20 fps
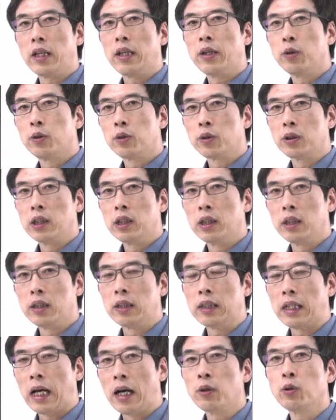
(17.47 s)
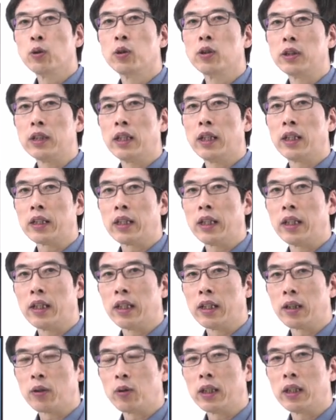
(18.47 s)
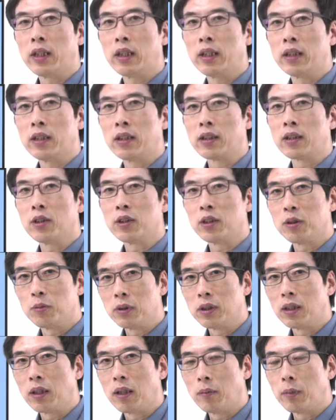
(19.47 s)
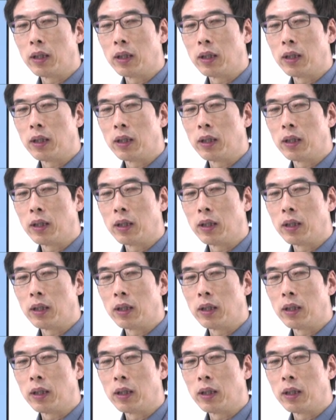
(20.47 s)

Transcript: 내용은 나노의학에 관한 것입니다.